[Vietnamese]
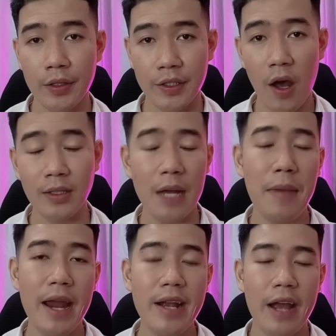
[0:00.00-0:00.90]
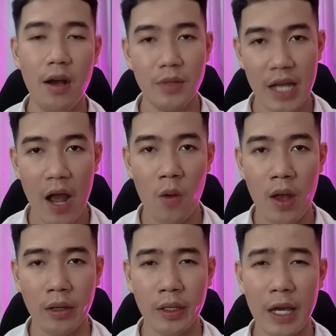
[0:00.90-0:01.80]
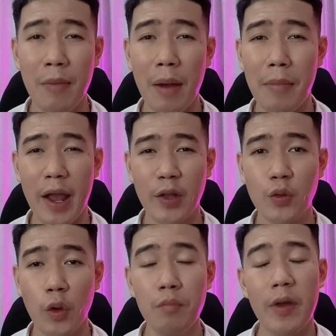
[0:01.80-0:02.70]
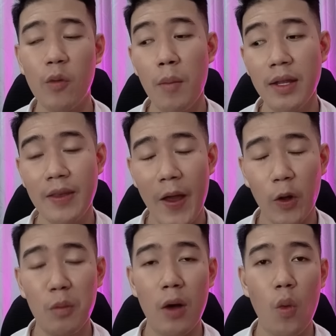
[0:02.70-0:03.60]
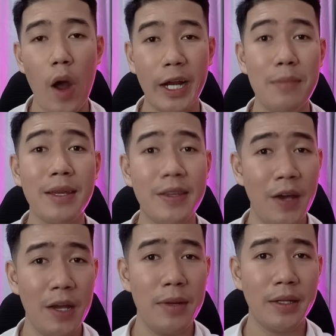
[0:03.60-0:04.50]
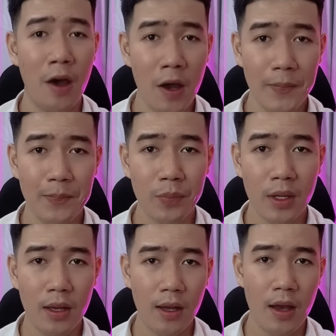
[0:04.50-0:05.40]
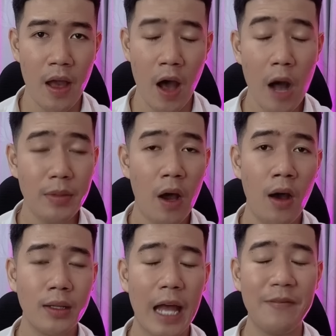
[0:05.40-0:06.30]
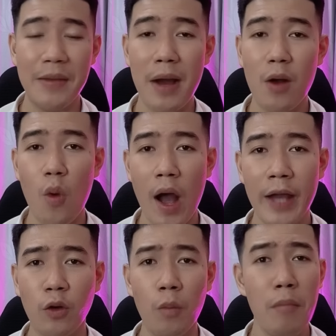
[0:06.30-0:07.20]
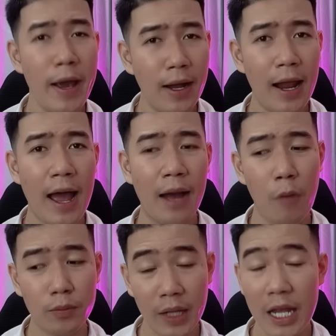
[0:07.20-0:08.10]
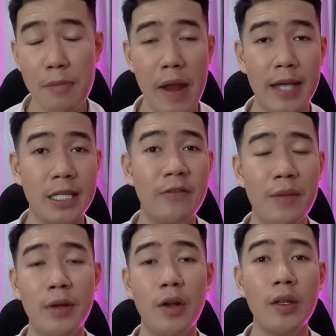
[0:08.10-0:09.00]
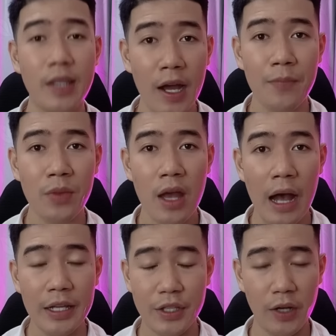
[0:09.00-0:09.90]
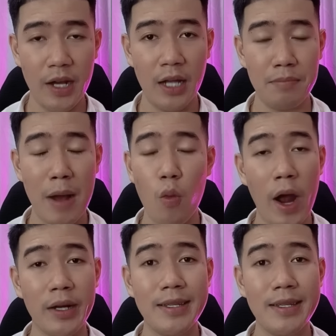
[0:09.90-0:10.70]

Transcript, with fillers: cho tới mấy ngày hôm sau khi mà mẹ chuẩn bị qua bên nhà của bà ngoại để mà chơi bên đó hôm đó tại vì bà ngoại cũng biết là một tí mẹ sẽ về bên đó chơi cho nên bà ngoại đi